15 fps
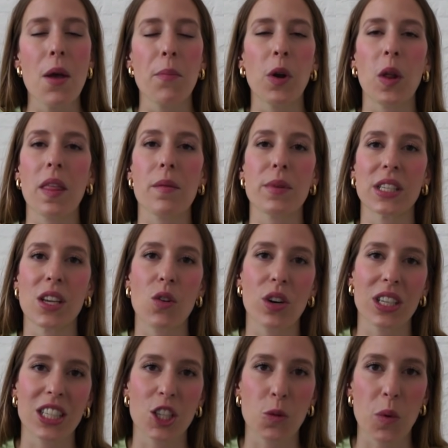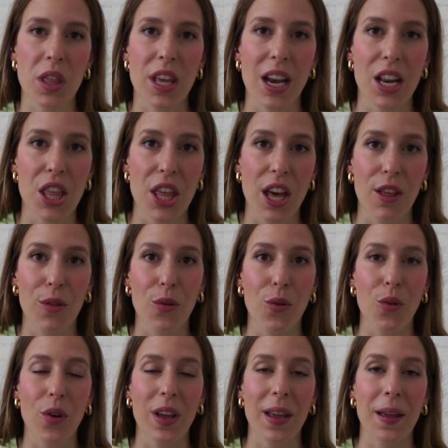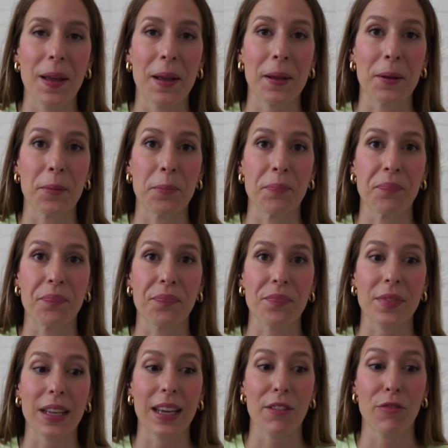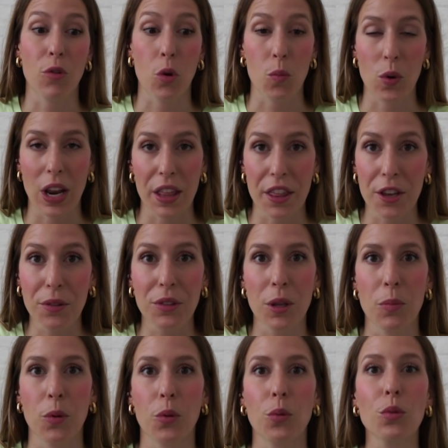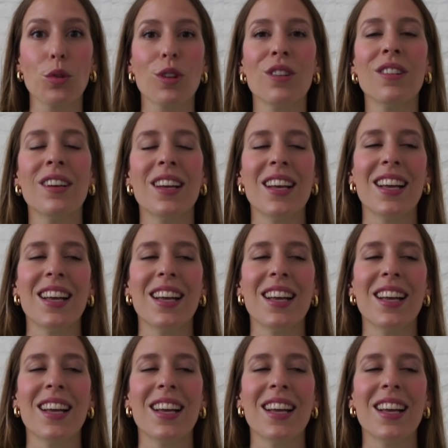pero además ahora se ha especializado en, en formulación de producto.